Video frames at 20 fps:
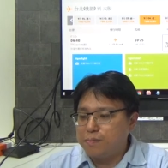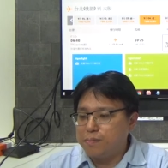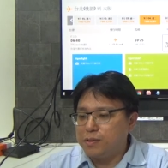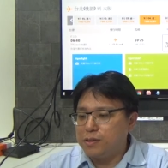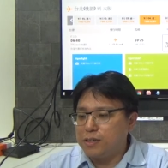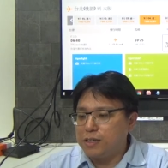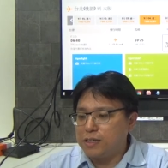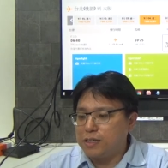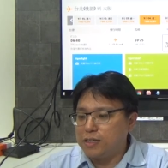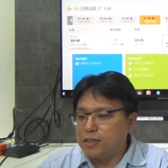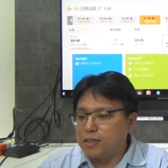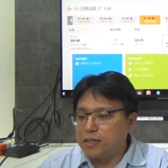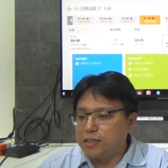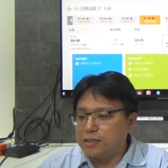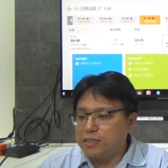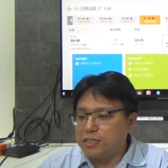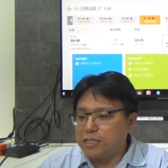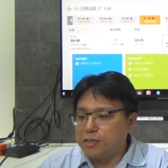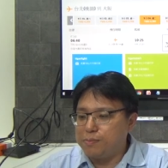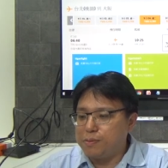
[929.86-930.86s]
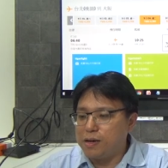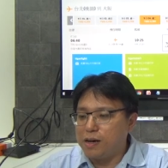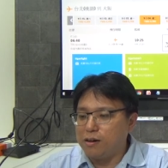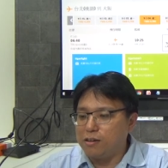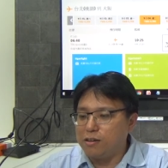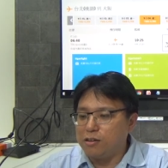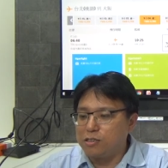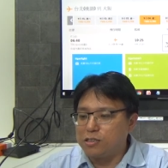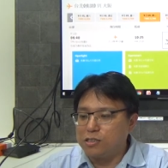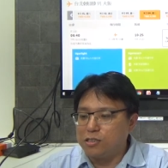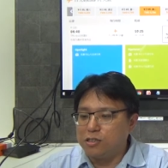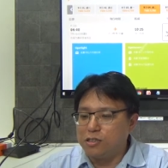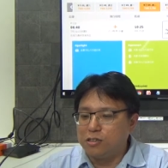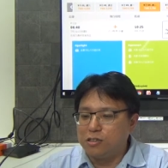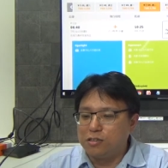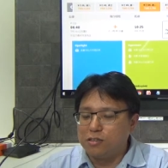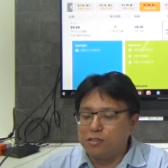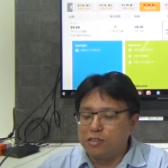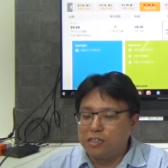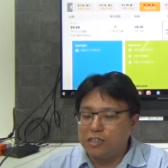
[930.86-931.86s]
那个机票有时
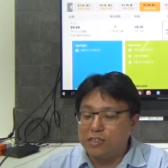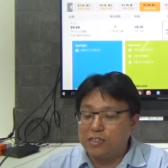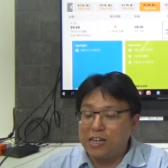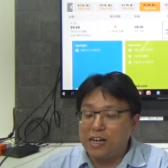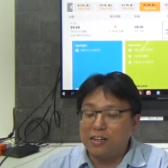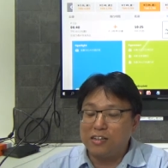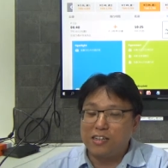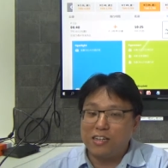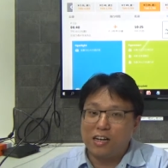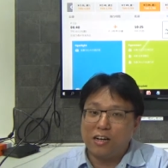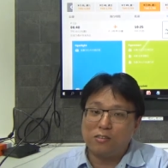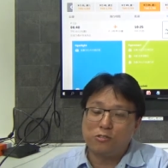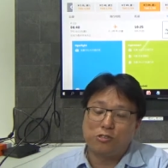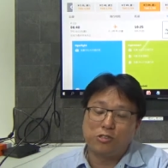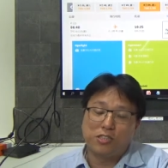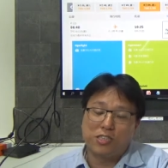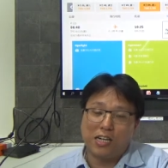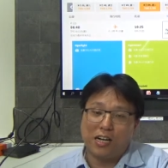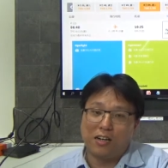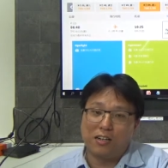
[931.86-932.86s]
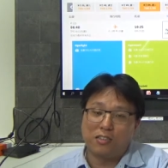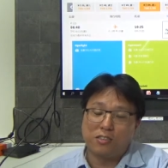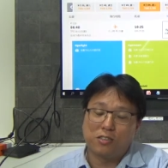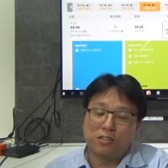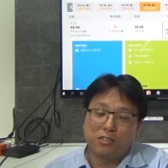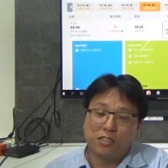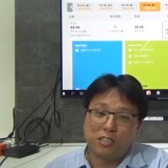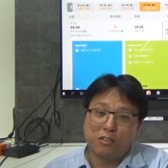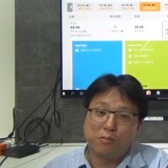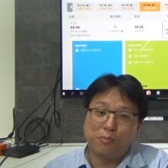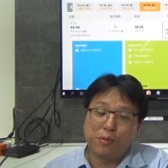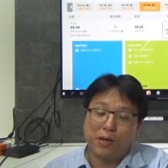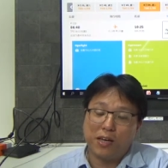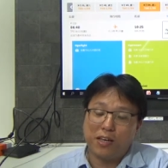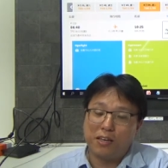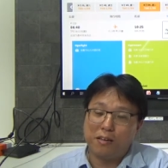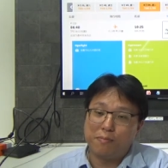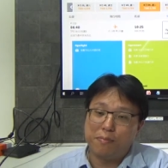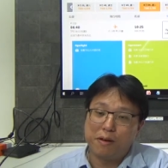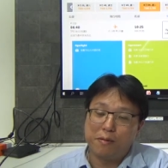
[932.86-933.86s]
候你当你要去抢的时候就
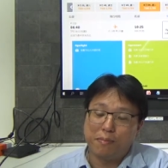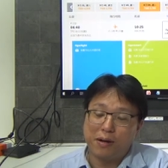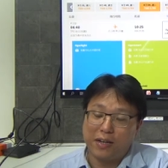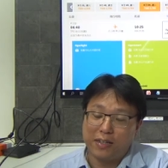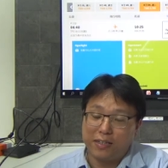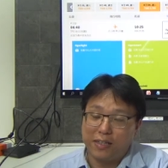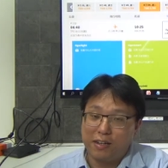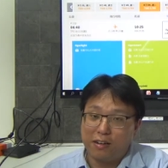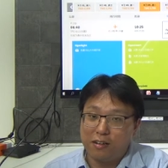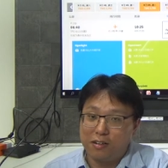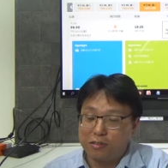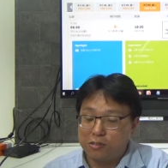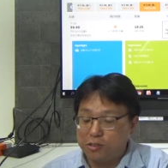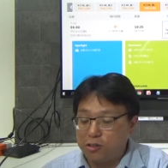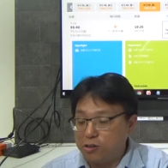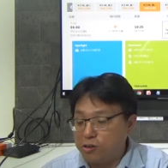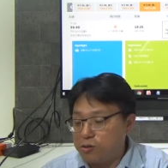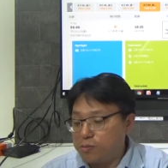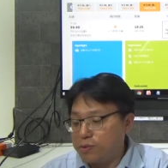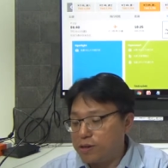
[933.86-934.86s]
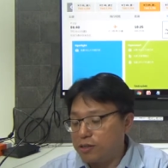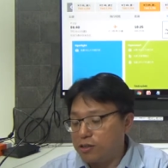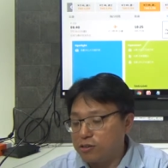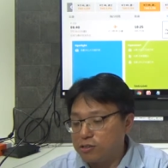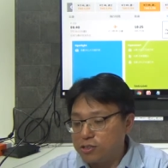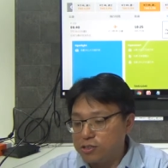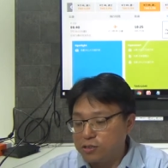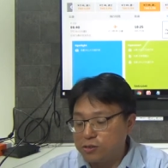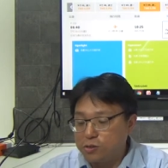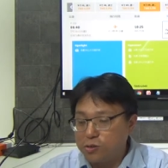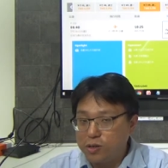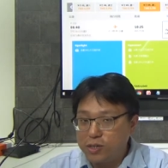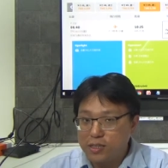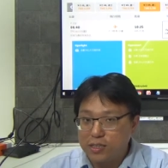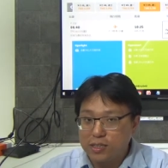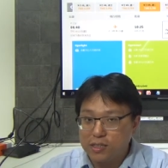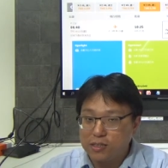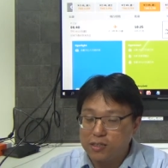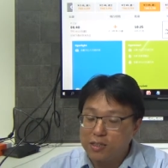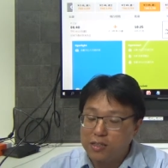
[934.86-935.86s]
便宜被买掉，所以后面都是贵
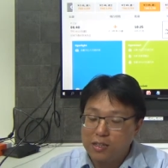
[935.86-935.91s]
的，